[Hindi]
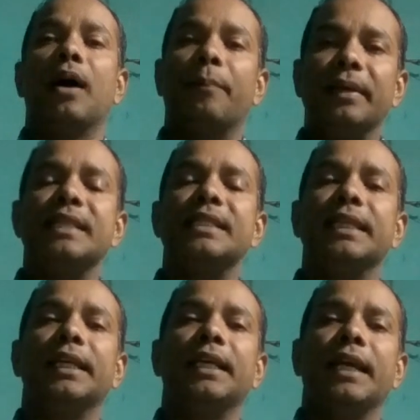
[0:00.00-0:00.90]
अपने
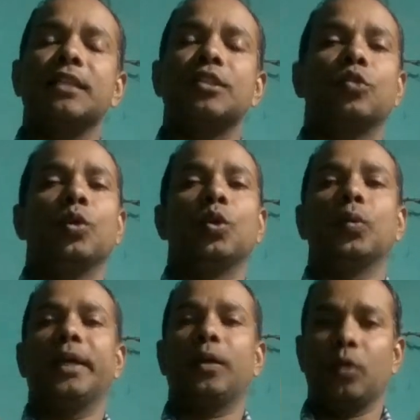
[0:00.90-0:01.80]
से एक्स इक्वल टू
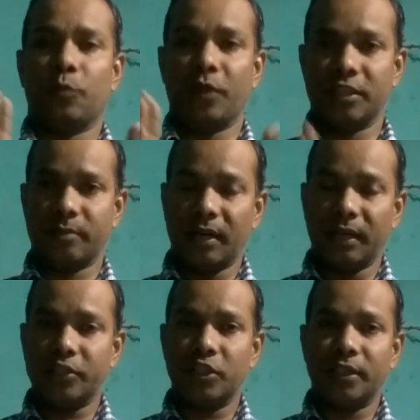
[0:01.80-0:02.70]
ए कोई पॉइंट मान
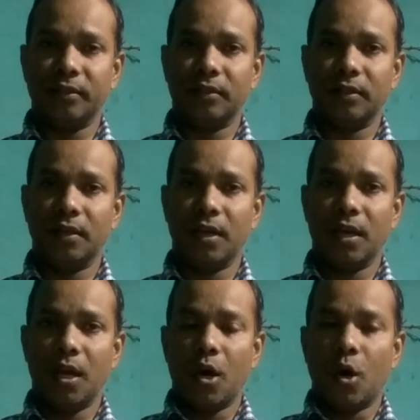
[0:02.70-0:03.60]
लीजिए
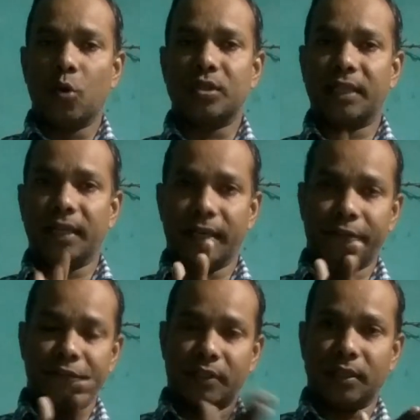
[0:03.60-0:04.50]
और उसके
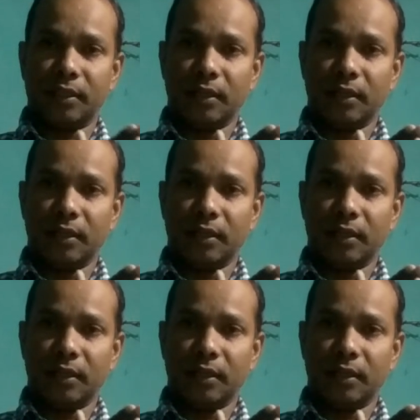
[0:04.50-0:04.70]
लेफ्ट